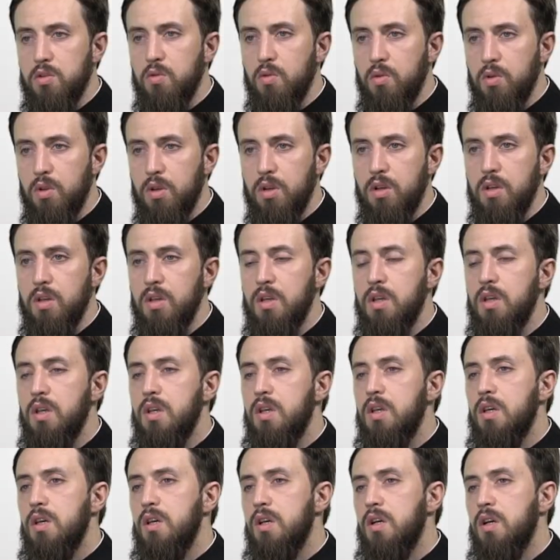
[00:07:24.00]
Соня,
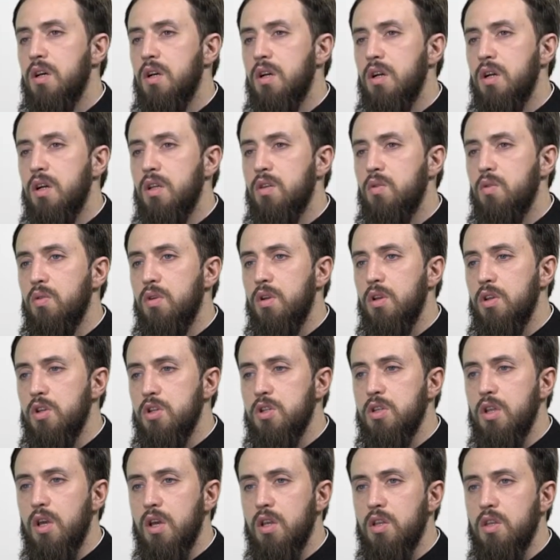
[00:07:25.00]
э, которая
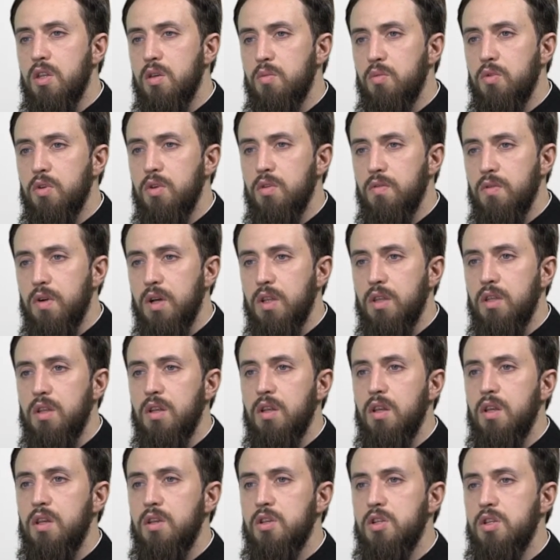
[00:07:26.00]
читает ему
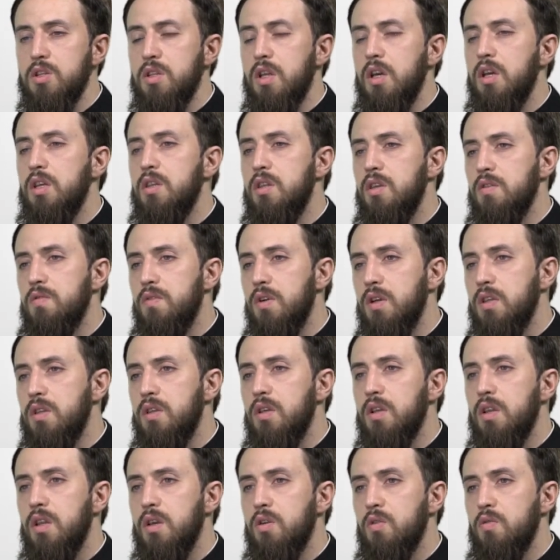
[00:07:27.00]
Евангелие, читает
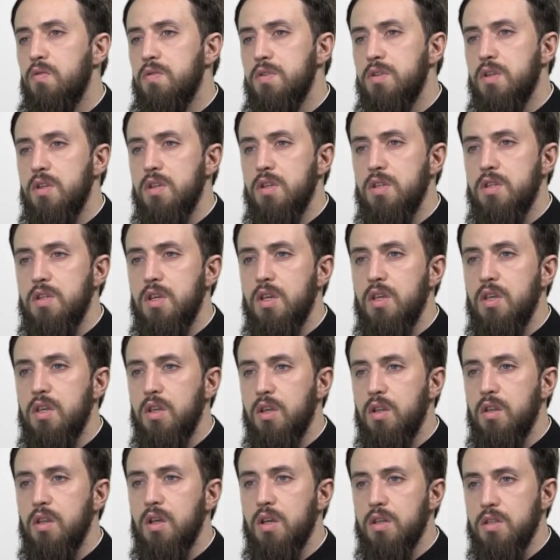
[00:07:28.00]
Евангелие о
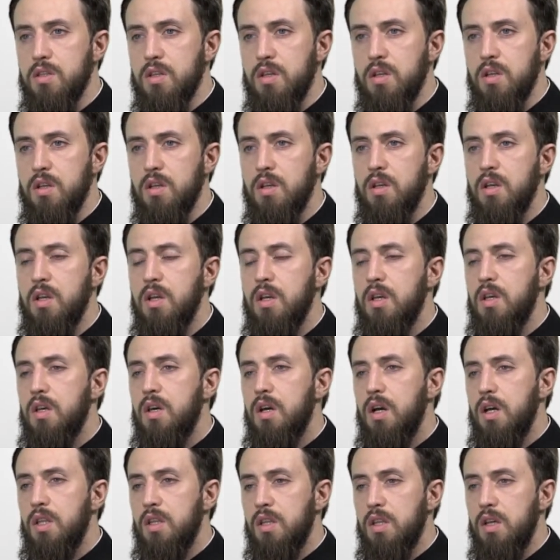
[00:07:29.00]
воскресении Лазаря,
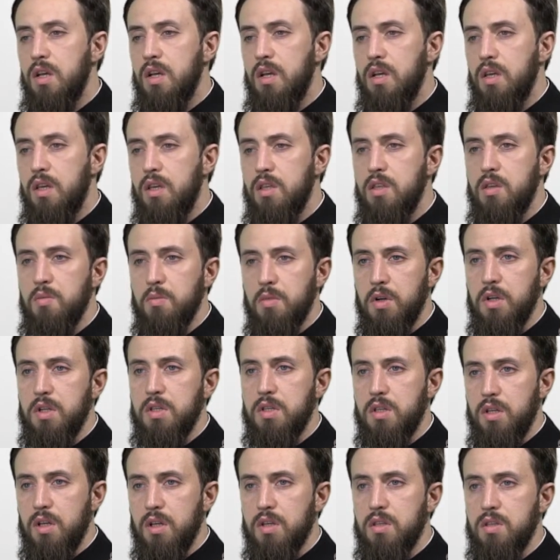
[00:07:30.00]
она этим
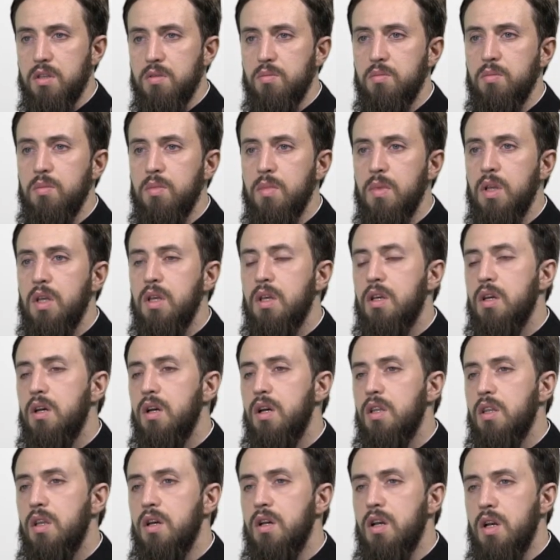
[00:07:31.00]
рассказом,
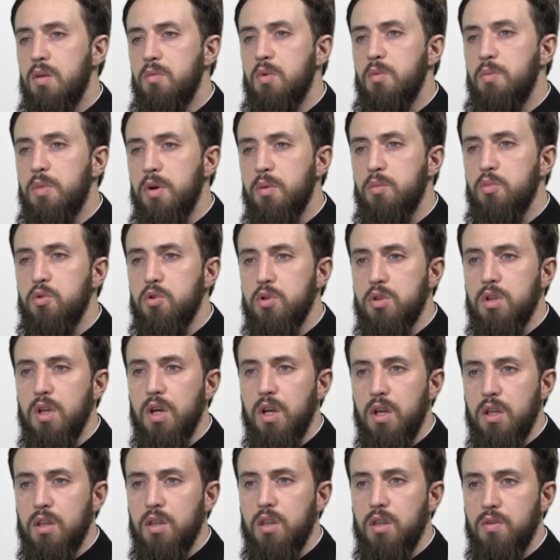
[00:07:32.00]
она как бы
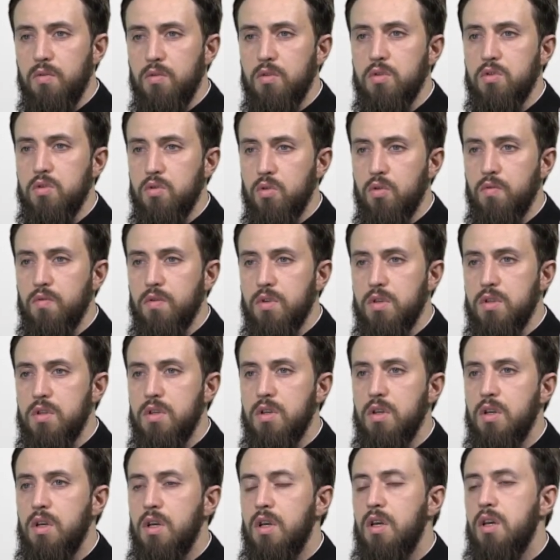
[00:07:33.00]
пробуждает его
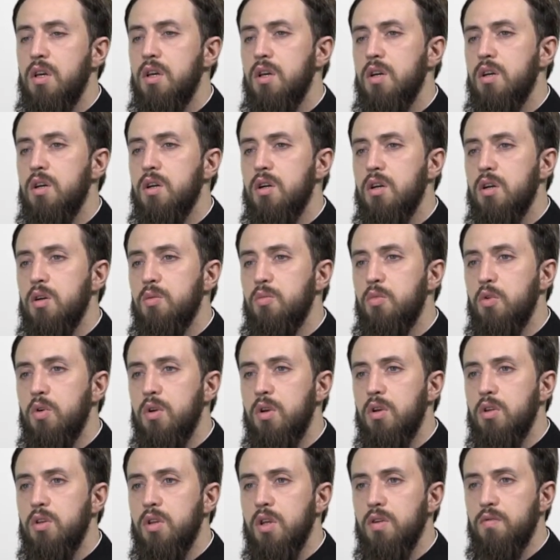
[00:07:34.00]
совесть. Э,
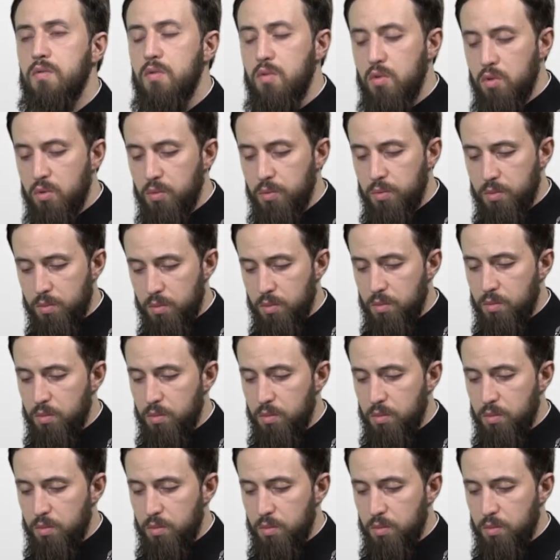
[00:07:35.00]
более того, он,